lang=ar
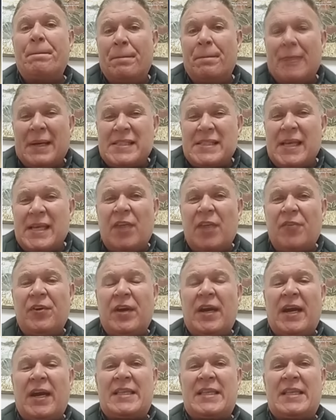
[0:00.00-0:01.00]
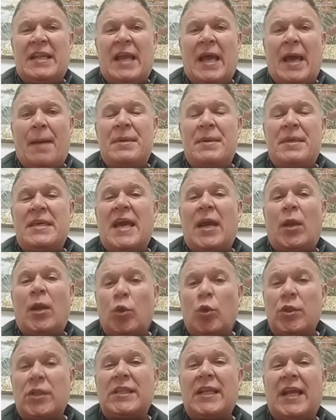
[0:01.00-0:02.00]
مسألة في غاية الأهمية
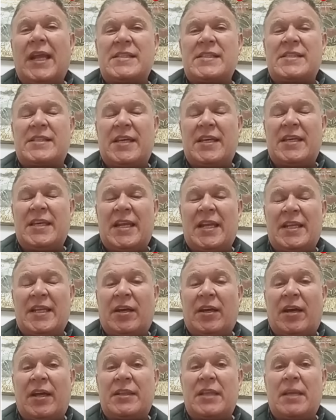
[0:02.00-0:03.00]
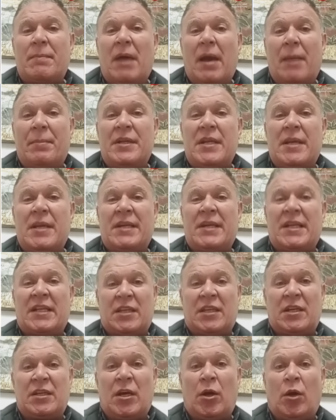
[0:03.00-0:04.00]
الخطط العسكرية التي قدمها بنيامين
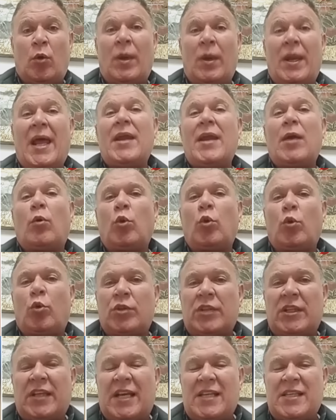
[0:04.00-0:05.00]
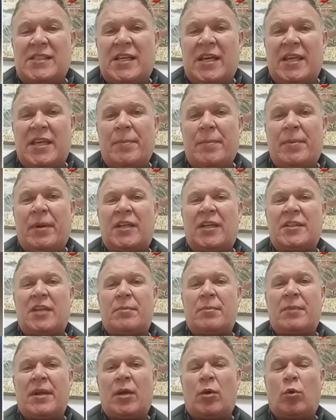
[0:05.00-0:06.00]
نتنياهو ولا نقول خطط عسكرية
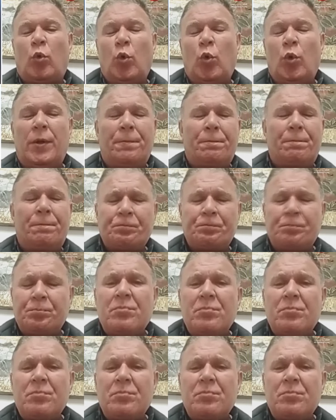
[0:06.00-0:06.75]
بقدر ما نقول